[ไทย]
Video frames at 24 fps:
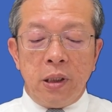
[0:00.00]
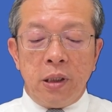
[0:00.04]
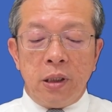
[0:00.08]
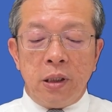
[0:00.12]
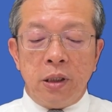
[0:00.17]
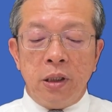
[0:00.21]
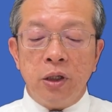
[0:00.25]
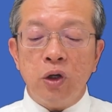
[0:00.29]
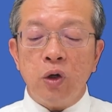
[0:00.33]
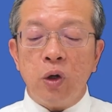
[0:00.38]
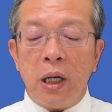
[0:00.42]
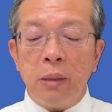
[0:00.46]
ห
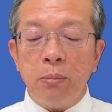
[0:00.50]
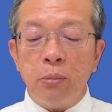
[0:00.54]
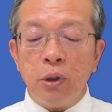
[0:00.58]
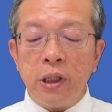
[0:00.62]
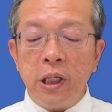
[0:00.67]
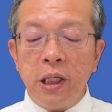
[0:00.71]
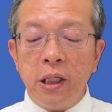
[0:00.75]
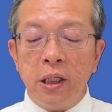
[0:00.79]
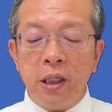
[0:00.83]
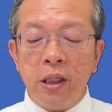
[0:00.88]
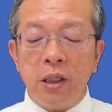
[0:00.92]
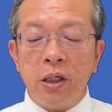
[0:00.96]
นึ่งโยฮันบท
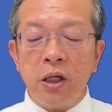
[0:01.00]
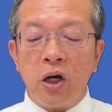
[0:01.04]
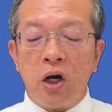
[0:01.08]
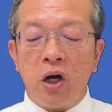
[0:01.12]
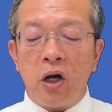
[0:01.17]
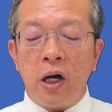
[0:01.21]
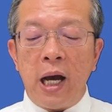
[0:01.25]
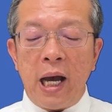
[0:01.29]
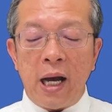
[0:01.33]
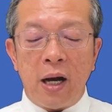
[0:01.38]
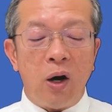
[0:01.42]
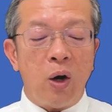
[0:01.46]
ที่หนึ่งข้อ
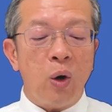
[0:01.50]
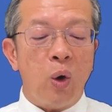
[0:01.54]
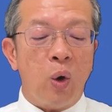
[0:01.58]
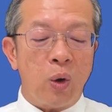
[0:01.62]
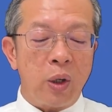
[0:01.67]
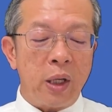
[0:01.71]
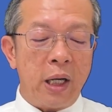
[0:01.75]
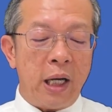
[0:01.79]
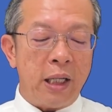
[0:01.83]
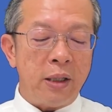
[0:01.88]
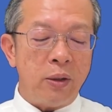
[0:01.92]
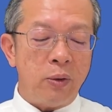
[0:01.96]
ห้าข้อหก
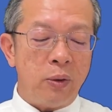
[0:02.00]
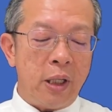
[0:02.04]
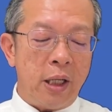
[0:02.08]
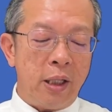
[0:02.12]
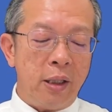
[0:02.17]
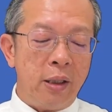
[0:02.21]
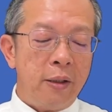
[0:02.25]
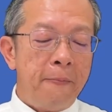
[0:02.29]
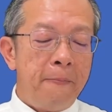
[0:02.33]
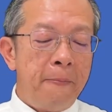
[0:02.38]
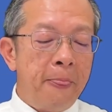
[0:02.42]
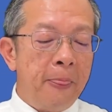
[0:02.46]
นะตรงนั้น
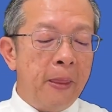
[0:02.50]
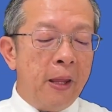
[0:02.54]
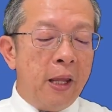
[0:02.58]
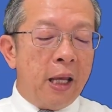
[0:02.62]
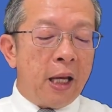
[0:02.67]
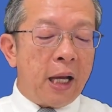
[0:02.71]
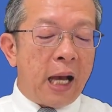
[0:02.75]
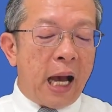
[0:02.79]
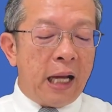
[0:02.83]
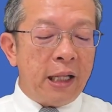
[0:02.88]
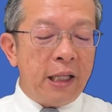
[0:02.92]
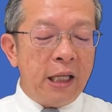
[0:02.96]

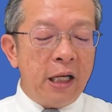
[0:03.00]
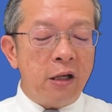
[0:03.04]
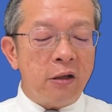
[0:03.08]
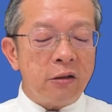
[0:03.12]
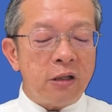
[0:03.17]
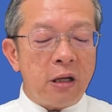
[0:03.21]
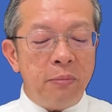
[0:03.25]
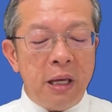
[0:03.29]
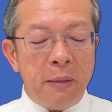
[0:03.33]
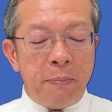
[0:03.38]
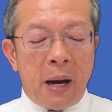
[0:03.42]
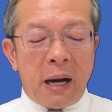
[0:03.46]
การที่เรา
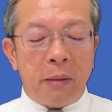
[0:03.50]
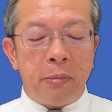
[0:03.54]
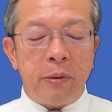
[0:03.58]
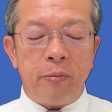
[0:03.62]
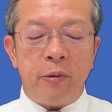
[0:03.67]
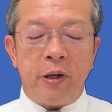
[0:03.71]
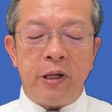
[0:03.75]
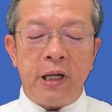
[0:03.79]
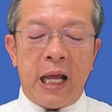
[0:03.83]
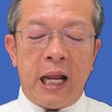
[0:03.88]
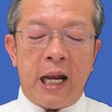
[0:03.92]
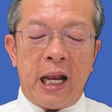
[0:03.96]
จะมีภาพปฏิ
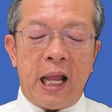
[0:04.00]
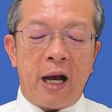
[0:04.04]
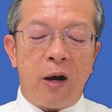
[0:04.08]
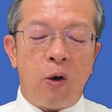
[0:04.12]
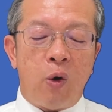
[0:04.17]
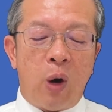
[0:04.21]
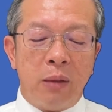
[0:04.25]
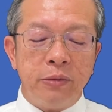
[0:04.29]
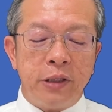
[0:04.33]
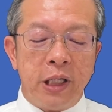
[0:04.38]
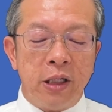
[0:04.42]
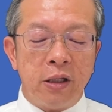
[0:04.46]
บัติในหลักค
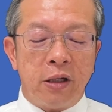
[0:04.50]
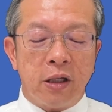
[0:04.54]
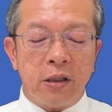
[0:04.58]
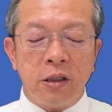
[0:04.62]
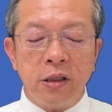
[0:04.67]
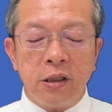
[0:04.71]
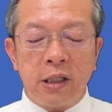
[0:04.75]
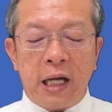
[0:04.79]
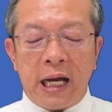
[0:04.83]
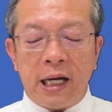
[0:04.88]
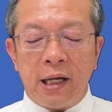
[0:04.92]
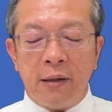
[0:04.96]
วามจริงก็คื
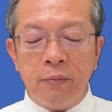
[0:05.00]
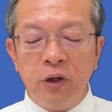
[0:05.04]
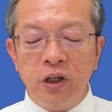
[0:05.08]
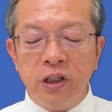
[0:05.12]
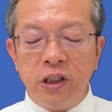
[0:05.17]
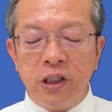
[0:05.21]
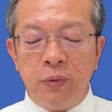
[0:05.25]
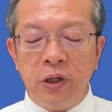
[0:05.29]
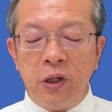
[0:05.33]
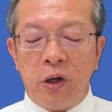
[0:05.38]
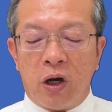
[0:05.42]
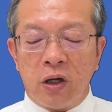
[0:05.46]
อการดำเนิน
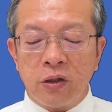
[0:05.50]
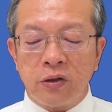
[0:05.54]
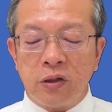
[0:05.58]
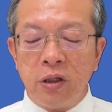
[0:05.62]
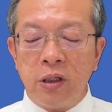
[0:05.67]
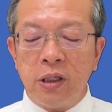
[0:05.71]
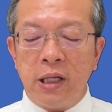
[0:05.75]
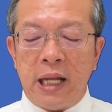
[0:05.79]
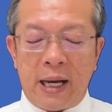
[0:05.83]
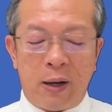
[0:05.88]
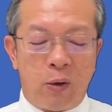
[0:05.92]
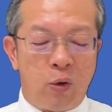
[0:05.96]
ชีวิตออกซึ่ง
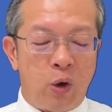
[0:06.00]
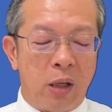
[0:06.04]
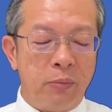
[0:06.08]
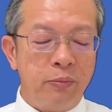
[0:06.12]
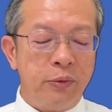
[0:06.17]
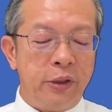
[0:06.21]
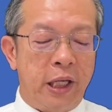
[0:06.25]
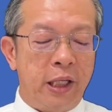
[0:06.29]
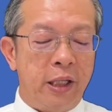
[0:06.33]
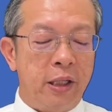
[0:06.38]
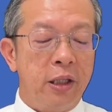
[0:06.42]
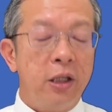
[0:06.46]
หลักความ
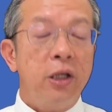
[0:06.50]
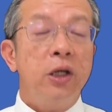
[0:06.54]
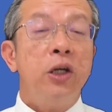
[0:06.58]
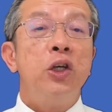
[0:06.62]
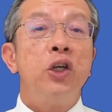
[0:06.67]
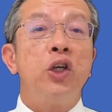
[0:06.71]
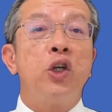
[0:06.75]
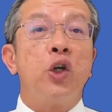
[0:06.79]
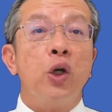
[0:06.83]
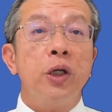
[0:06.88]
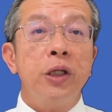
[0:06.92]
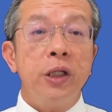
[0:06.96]
จริง
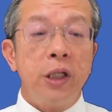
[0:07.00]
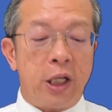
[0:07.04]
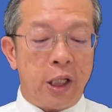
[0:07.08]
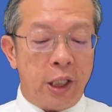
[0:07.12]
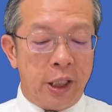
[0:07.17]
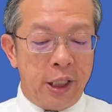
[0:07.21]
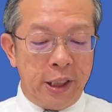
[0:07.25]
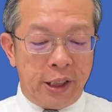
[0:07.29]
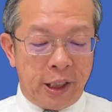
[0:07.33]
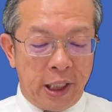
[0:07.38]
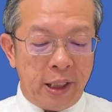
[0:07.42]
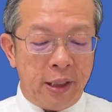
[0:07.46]
จนเค
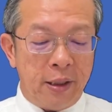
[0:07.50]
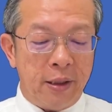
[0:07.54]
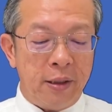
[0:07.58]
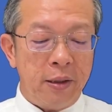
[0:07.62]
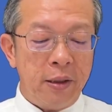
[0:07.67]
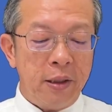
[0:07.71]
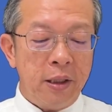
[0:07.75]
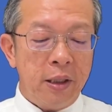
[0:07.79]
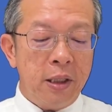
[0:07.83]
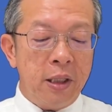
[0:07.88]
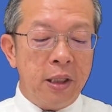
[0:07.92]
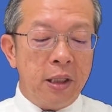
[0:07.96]
ยชิน
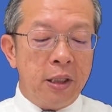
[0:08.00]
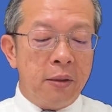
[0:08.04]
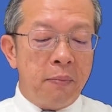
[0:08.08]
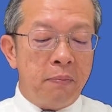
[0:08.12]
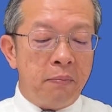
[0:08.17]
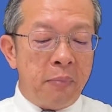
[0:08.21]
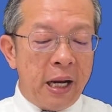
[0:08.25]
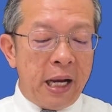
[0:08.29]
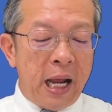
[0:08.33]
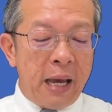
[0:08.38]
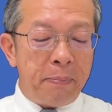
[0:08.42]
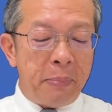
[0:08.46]

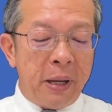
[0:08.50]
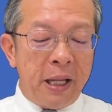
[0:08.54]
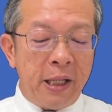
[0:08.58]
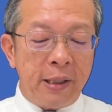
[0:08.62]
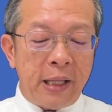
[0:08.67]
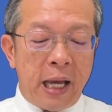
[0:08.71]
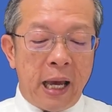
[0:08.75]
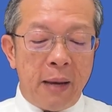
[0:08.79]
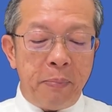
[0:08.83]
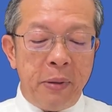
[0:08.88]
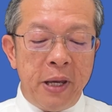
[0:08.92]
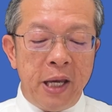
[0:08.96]
ไม่ได้เป็น
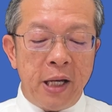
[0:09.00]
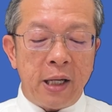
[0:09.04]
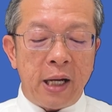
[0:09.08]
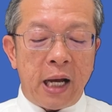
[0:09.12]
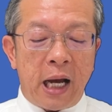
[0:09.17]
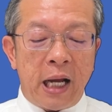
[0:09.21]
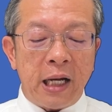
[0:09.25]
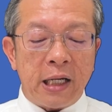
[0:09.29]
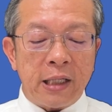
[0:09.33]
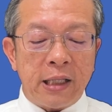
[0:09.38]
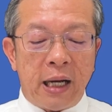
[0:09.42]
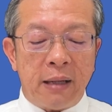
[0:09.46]
แต่เพียงกา
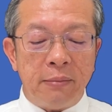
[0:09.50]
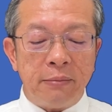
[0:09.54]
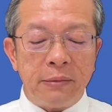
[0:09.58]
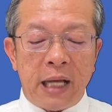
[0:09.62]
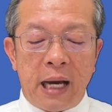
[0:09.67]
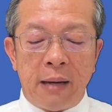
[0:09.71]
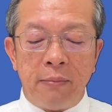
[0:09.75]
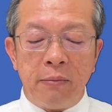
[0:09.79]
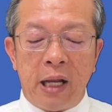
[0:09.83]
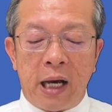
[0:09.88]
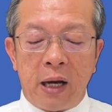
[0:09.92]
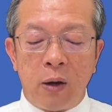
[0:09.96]
รกระทำ
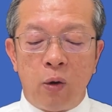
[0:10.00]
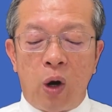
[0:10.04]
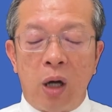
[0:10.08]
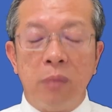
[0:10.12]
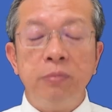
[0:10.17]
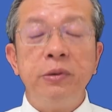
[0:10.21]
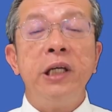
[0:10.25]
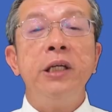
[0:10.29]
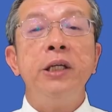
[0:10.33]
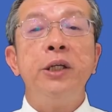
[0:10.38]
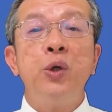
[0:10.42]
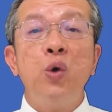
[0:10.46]
ตามหลักความ
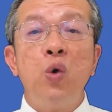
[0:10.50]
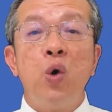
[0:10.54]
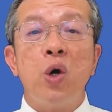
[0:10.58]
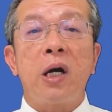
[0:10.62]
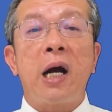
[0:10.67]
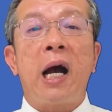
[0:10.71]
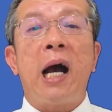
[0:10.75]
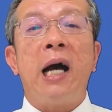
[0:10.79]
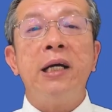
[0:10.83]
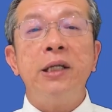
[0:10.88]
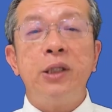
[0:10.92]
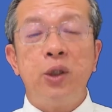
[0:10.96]
จริง ชั่ว
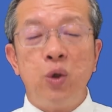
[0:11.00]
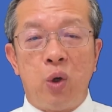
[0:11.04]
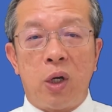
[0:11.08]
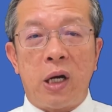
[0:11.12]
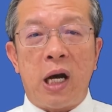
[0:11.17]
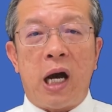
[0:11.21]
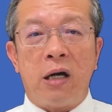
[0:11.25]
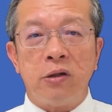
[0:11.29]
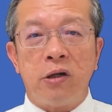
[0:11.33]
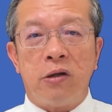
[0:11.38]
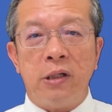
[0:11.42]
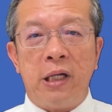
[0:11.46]
ครั้งชั่วค
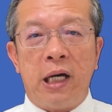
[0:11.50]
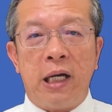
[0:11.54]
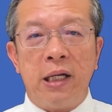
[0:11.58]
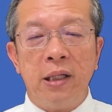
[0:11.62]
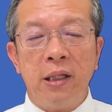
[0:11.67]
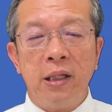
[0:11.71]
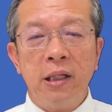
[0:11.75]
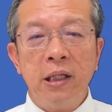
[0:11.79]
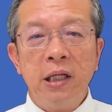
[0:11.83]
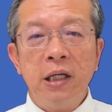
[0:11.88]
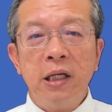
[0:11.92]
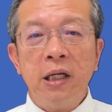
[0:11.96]
ราวเท่านั้น
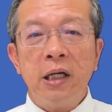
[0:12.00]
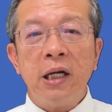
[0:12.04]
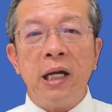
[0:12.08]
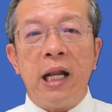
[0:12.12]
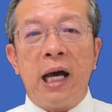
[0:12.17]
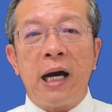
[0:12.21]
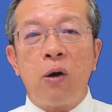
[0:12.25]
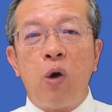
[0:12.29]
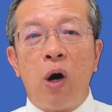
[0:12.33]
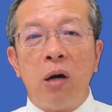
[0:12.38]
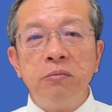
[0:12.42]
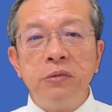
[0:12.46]
หลั
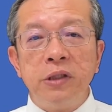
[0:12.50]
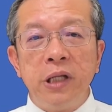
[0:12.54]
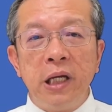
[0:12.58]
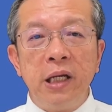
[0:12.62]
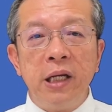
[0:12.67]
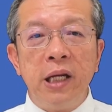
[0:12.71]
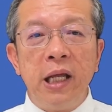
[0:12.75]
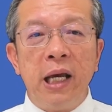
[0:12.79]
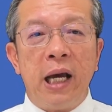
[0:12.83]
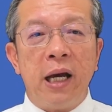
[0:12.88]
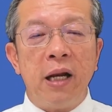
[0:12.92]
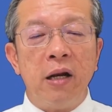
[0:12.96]
กความจริง
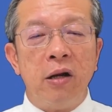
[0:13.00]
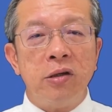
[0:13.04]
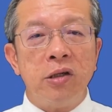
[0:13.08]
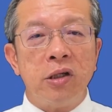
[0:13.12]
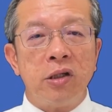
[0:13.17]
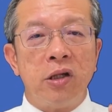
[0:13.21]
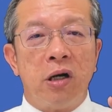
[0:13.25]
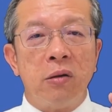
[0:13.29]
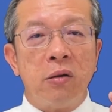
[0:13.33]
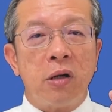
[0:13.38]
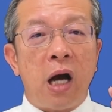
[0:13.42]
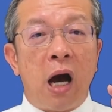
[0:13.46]
เนี่ยเราจะ
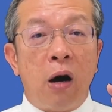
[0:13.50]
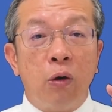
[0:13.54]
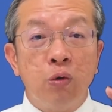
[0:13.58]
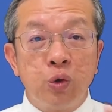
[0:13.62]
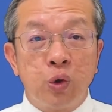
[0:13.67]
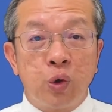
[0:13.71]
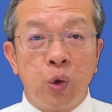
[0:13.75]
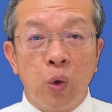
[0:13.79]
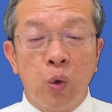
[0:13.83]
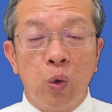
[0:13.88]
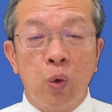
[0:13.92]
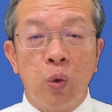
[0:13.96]
ต้องเข้า
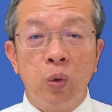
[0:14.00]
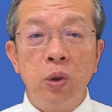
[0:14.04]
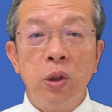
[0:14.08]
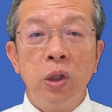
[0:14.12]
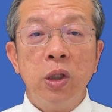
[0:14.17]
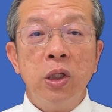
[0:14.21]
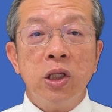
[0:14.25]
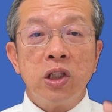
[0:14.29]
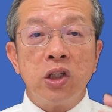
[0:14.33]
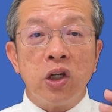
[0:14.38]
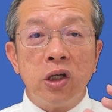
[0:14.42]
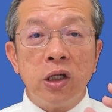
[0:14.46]
สู่
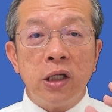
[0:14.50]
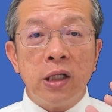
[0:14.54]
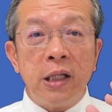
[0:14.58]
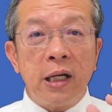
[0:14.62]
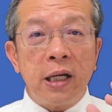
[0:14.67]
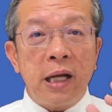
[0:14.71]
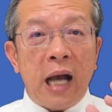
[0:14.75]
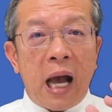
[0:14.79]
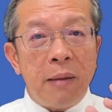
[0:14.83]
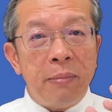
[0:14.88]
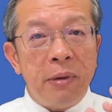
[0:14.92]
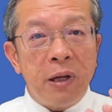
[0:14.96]
จนกระทั่
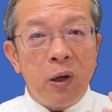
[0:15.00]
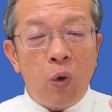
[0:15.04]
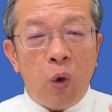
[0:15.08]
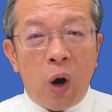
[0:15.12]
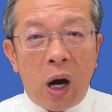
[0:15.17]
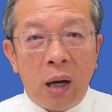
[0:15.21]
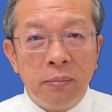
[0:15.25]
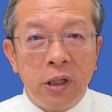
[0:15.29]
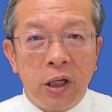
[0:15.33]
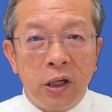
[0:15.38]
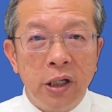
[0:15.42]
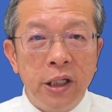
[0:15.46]
งกลายเป็นควา
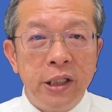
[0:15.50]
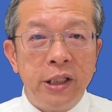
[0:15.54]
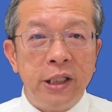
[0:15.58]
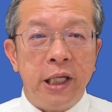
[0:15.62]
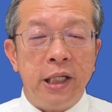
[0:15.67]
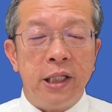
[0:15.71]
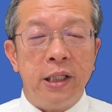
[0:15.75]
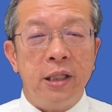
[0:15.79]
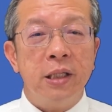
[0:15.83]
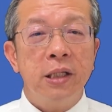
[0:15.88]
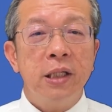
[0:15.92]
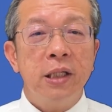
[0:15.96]
มเคยชิน